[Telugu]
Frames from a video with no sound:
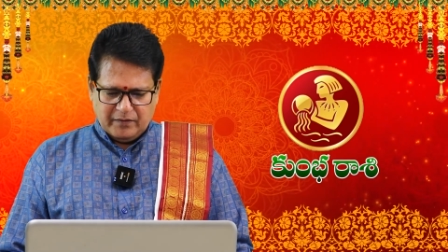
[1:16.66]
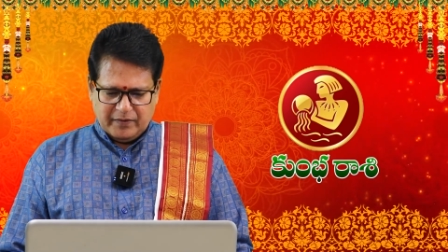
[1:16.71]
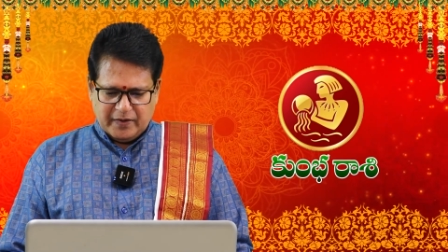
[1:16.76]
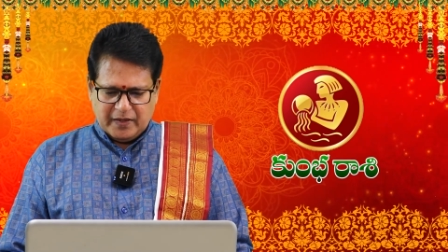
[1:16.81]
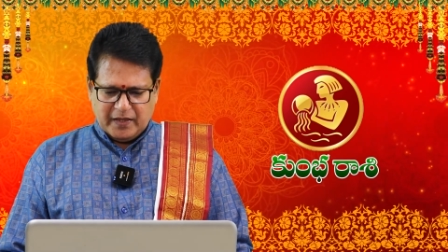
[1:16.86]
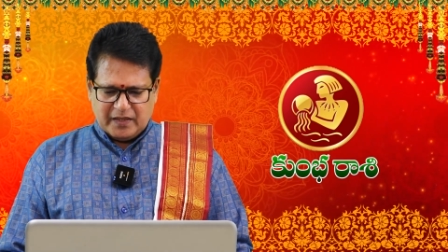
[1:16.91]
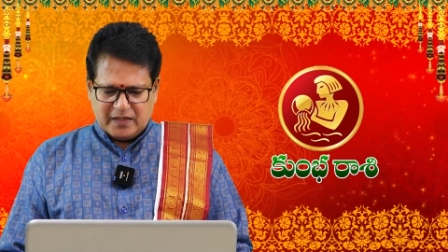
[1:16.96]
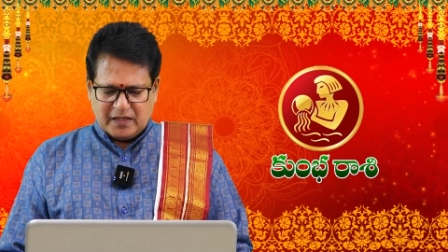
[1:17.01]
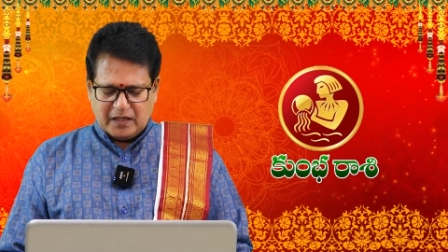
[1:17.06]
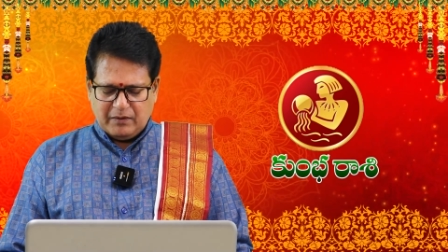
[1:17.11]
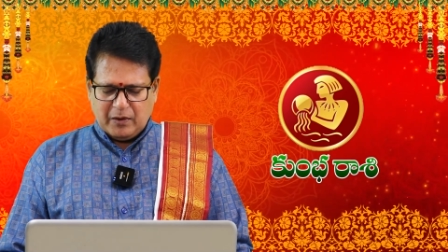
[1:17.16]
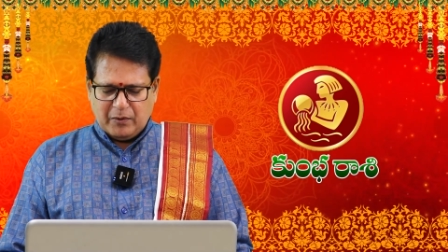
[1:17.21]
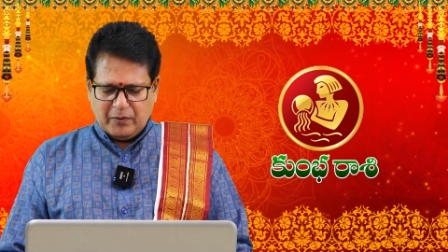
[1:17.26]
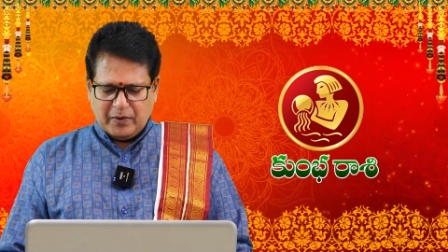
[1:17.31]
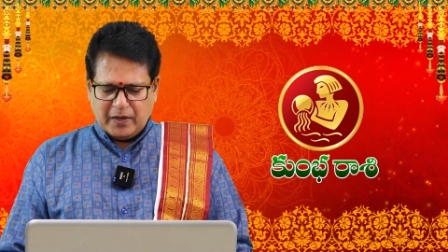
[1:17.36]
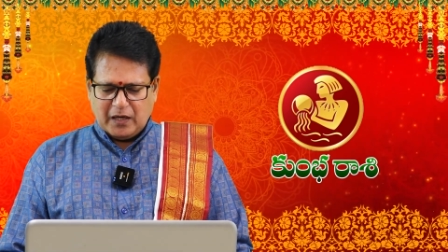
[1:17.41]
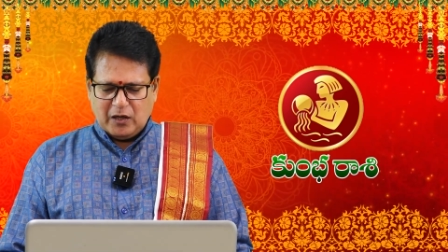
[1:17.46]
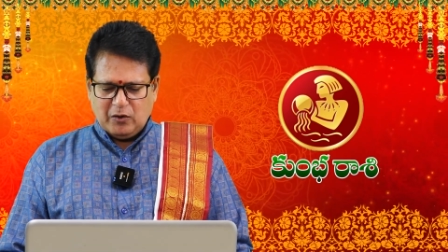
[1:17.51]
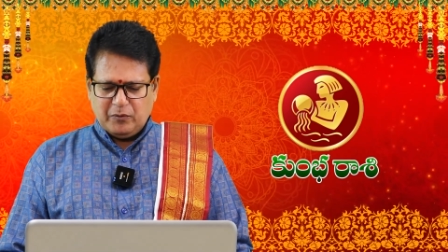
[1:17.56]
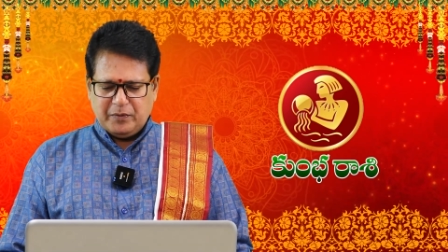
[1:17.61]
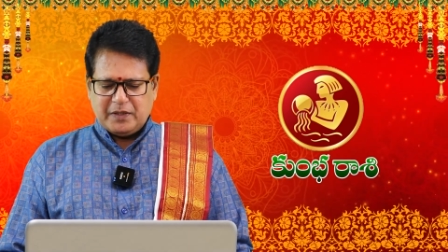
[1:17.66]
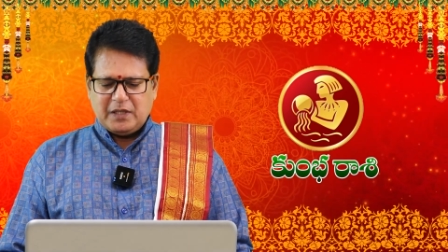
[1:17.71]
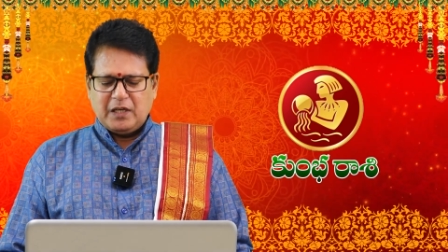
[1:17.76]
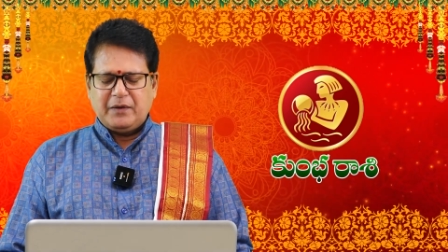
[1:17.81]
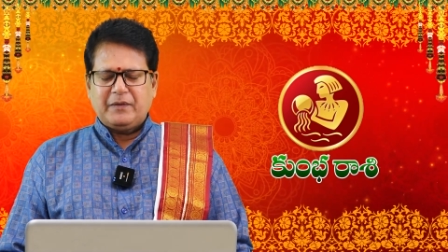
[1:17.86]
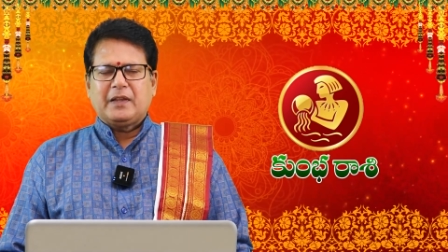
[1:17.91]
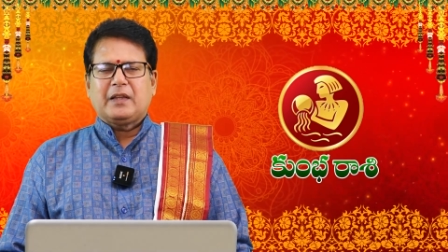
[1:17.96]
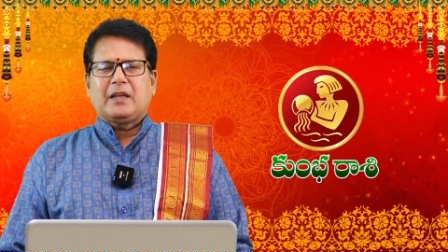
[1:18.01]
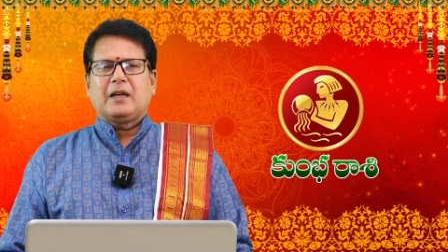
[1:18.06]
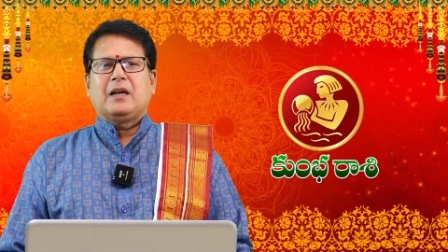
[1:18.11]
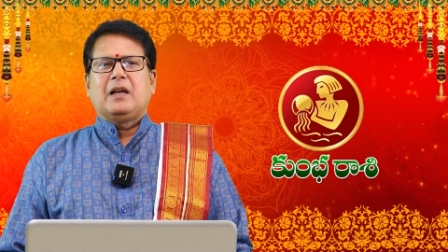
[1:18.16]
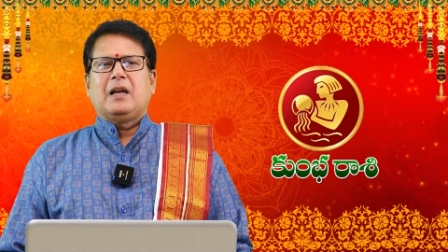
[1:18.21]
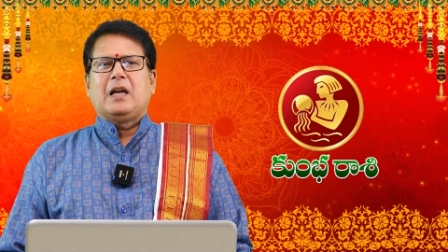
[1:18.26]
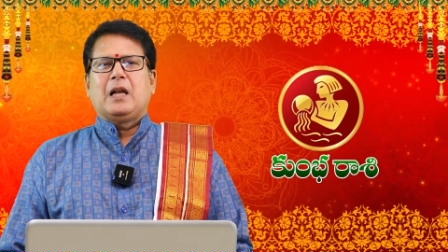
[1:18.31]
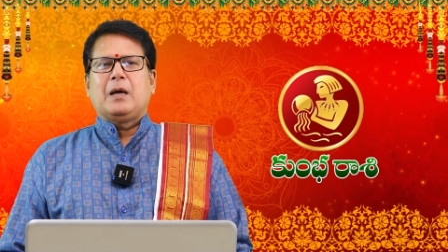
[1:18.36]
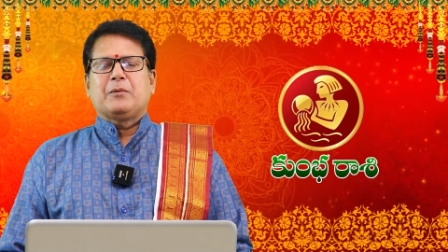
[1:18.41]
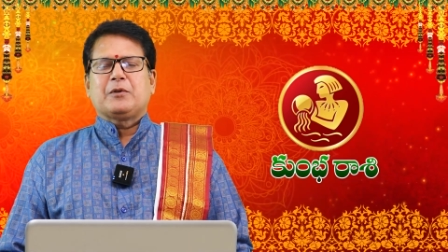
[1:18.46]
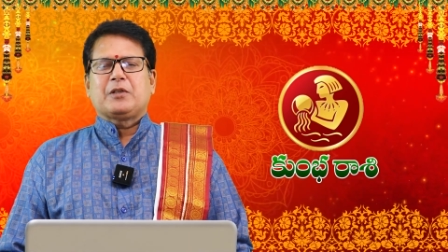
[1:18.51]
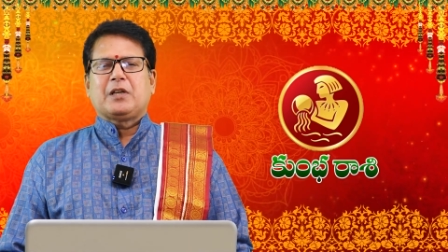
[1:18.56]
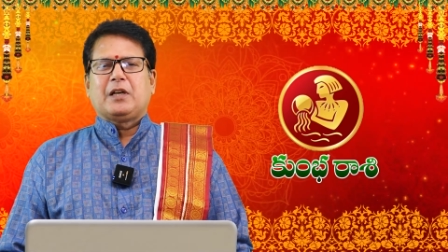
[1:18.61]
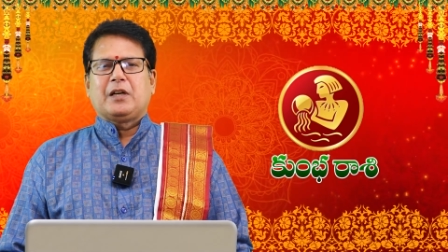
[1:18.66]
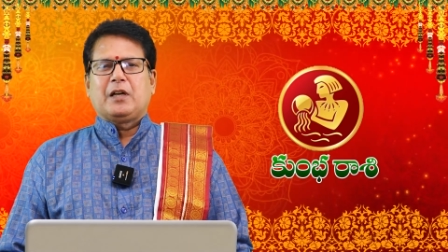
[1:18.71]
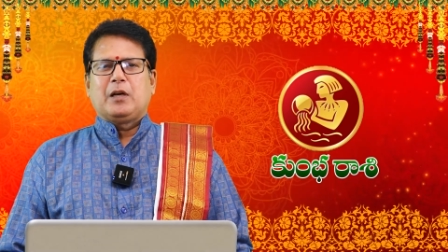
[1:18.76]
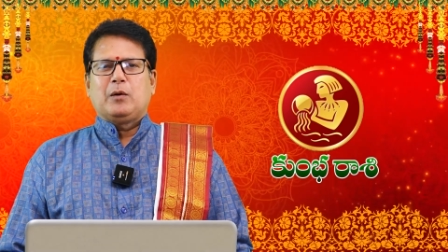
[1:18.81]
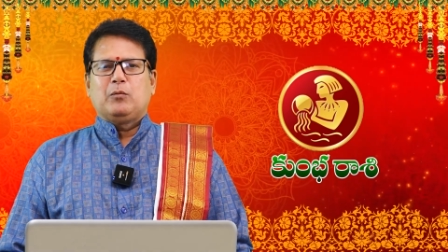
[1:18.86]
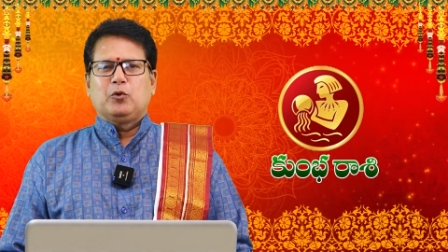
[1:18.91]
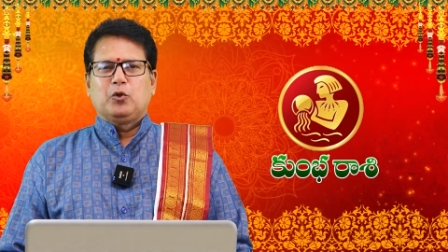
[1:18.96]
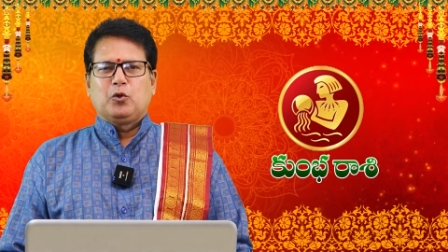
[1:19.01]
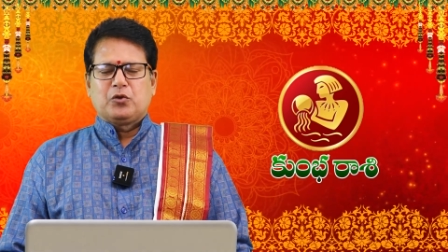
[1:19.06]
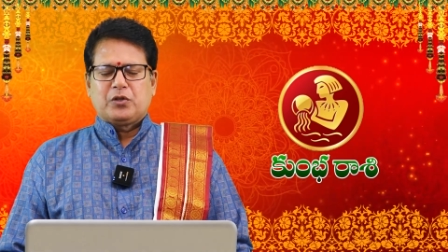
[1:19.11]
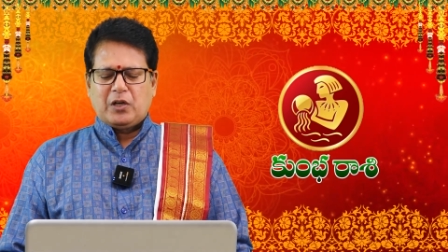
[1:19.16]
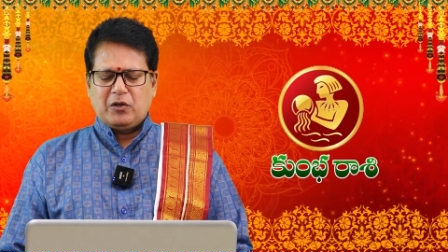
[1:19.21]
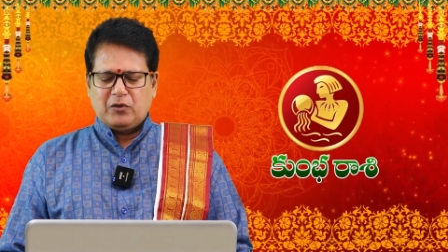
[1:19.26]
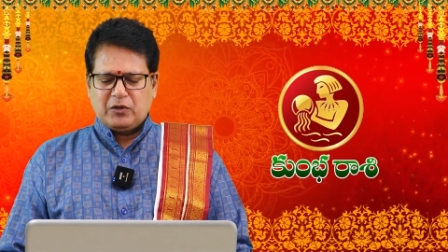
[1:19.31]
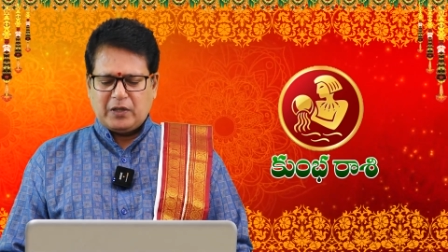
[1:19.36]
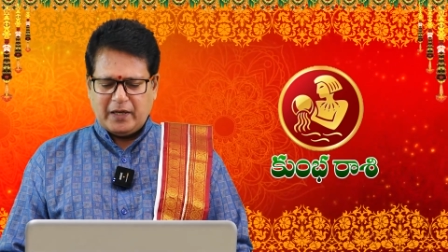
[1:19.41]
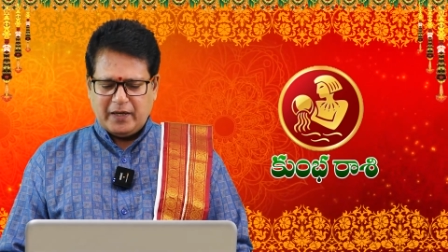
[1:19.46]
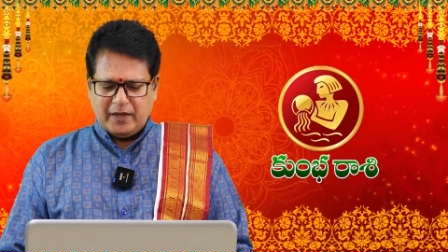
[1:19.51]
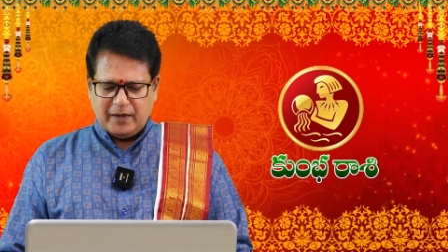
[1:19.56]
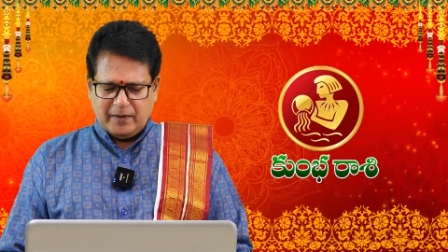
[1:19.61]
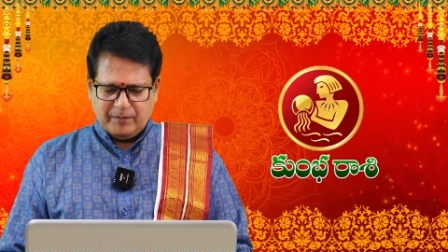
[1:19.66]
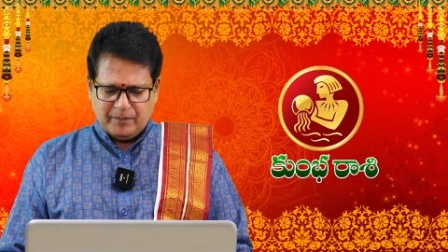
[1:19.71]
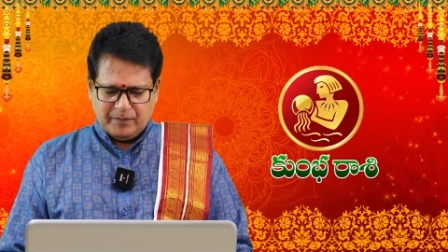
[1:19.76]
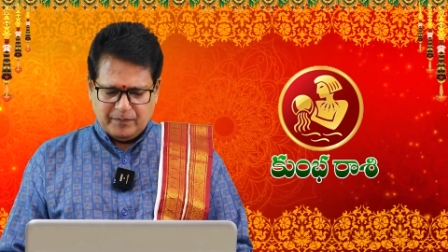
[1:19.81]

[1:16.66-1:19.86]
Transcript: విదేశీ వ్యవహారాలు విజయవంతంగా లాభసాటిగా ముందుకు సాగుతాయి